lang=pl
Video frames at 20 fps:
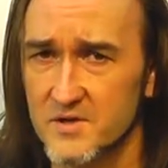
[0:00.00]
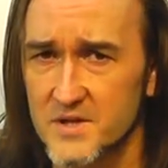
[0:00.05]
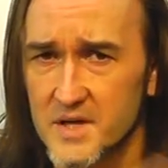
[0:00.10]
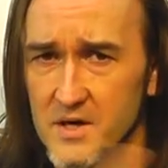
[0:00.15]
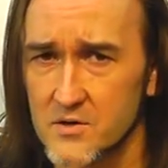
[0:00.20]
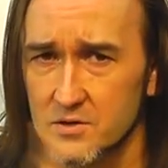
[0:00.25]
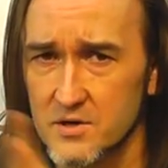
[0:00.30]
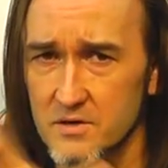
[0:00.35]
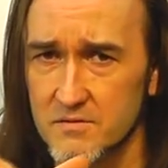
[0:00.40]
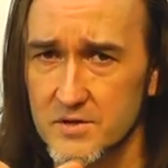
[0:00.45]
Wy
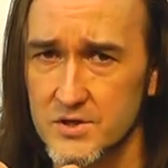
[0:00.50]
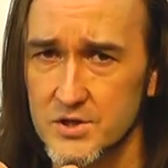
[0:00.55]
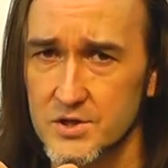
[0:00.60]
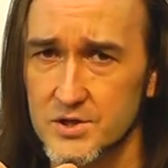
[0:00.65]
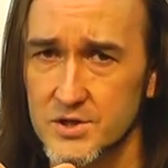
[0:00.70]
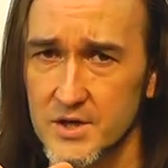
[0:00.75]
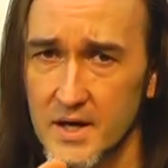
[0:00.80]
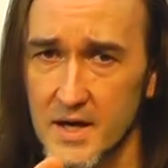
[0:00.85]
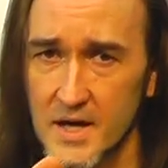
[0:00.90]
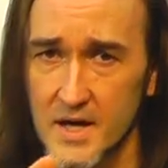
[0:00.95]
tego nie
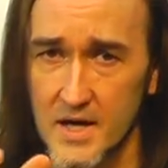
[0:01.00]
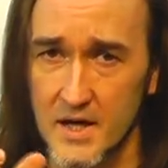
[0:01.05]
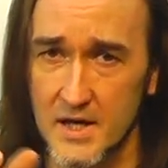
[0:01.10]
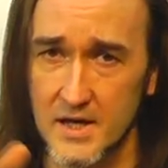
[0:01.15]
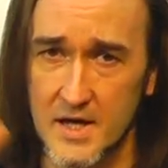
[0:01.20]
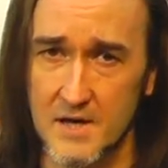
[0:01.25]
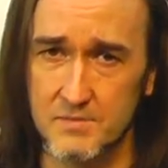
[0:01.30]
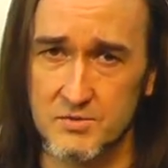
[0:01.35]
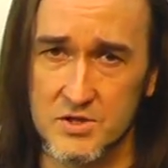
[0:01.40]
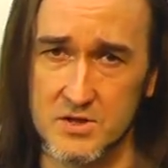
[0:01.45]
widzicie.
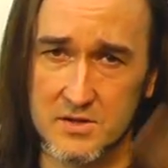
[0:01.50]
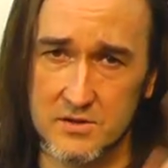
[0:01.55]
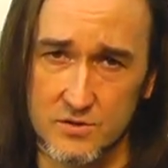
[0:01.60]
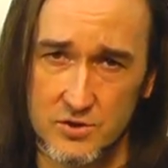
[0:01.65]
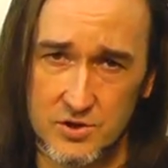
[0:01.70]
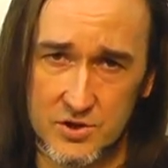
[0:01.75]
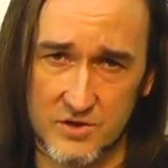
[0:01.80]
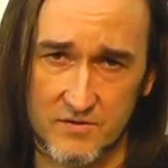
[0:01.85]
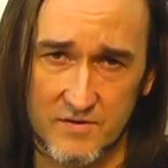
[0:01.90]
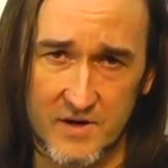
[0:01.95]
Ja przez
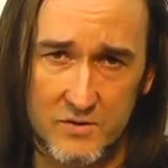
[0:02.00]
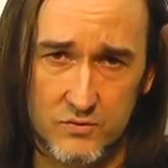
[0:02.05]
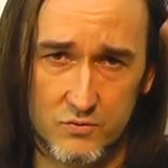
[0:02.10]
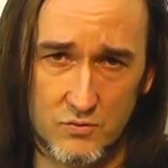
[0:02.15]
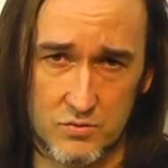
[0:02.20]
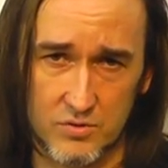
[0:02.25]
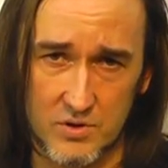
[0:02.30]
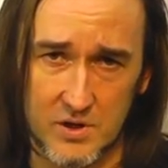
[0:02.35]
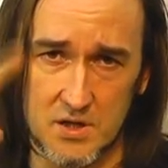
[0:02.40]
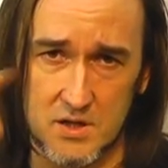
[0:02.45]
to, że
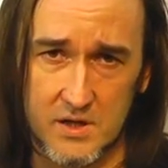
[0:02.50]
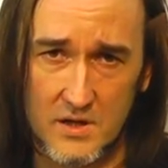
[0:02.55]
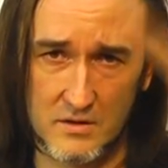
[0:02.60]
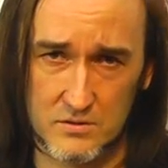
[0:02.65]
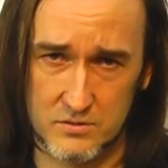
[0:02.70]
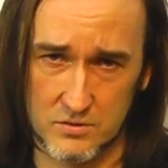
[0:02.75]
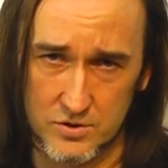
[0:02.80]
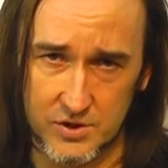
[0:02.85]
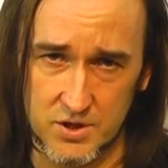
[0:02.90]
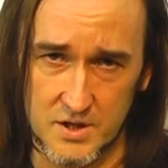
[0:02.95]
światło tutaj
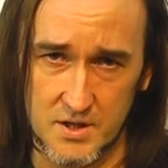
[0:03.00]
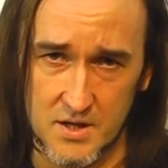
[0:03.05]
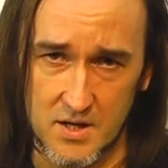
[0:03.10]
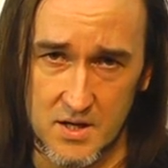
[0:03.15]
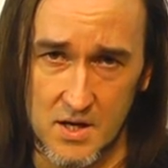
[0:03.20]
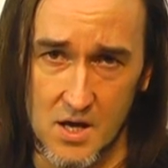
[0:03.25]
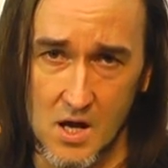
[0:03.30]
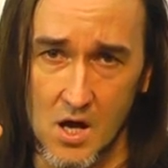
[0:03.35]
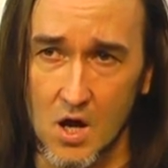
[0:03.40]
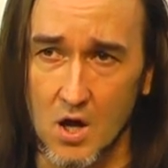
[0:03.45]
tak
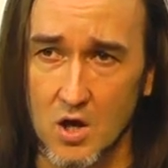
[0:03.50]
dociera,